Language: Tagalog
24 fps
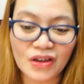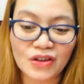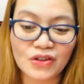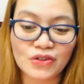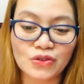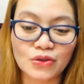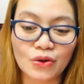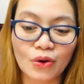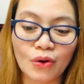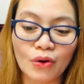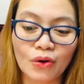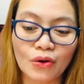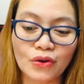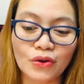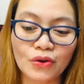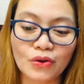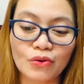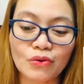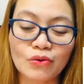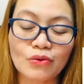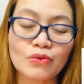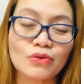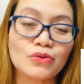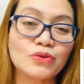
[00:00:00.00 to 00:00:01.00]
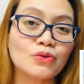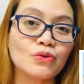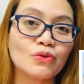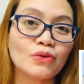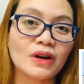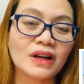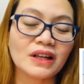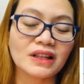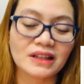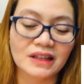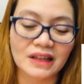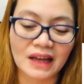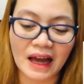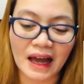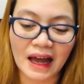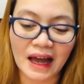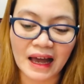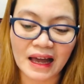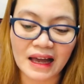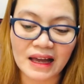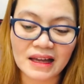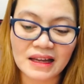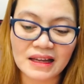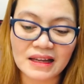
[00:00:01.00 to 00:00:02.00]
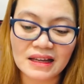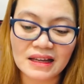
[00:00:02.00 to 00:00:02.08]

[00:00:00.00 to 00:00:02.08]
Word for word: So, yung sugat niya,